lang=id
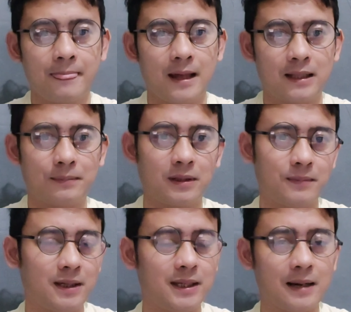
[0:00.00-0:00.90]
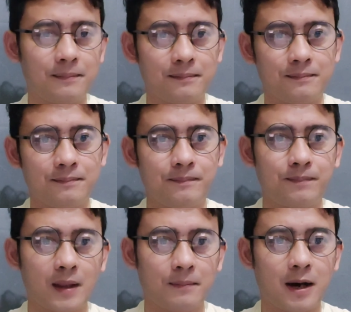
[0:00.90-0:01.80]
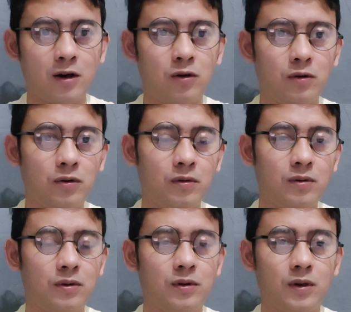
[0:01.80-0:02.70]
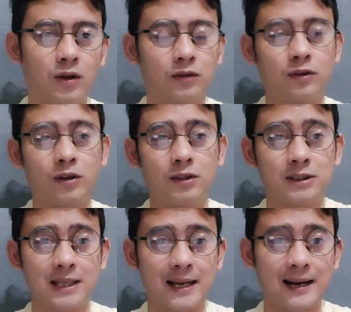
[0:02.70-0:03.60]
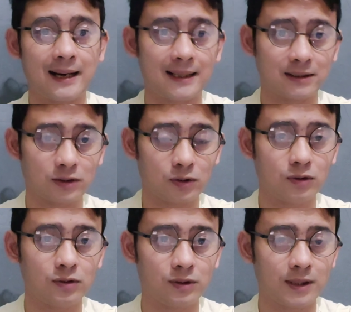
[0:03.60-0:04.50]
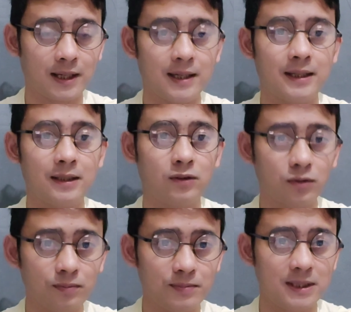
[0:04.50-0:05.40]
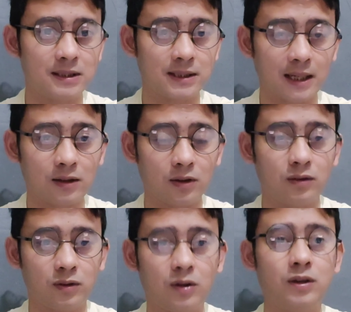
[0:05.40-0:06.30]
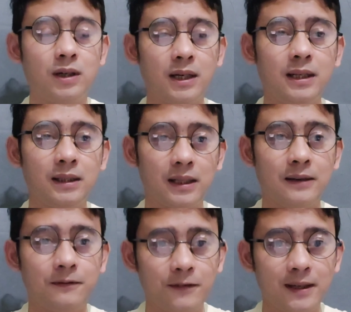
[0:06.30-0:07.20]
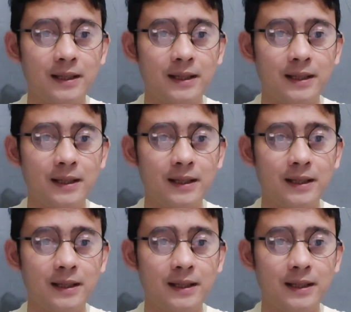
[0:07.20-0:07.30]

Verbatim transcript: Nah, teman-teman yang mau nonton siaran langsungnya itu bisa nonton di TV